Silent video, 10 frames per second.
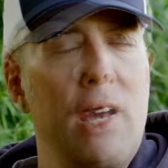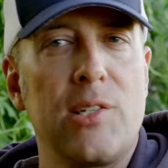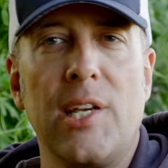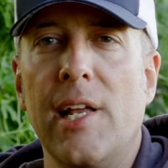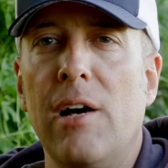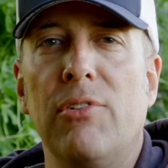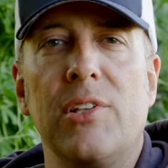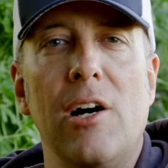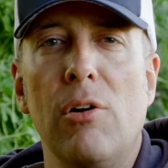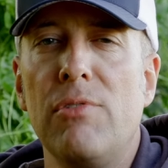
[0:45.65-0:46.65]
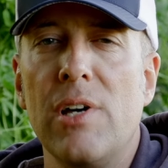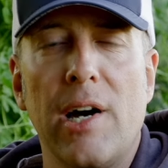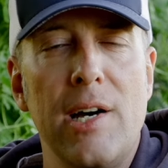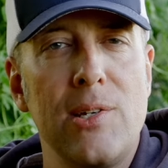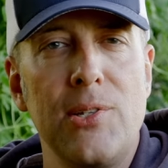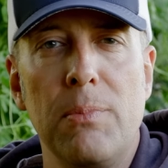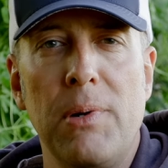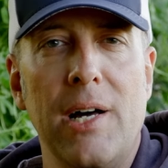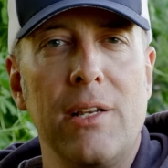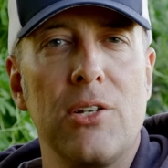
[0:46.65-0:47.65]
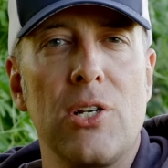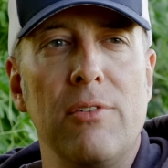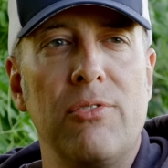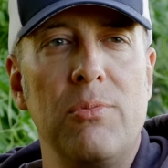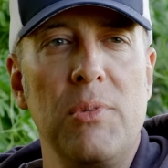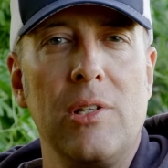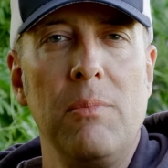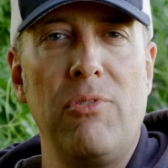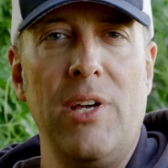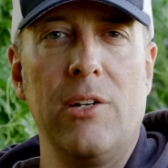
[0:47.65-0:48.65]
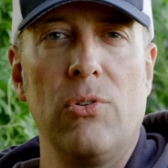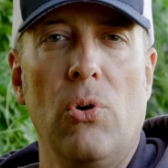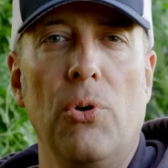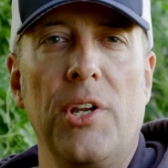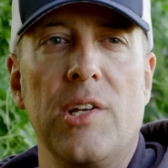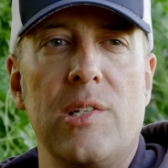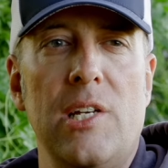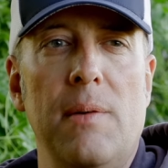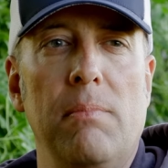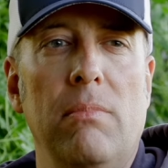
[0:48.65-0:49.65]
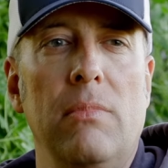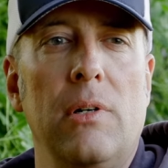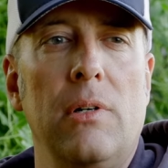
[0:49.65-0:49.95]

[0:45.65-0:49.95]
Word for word: Ja, es geht einfach darum, wie erreiche ich eine Partnerschaft mit dem Pferd, ohne dass eben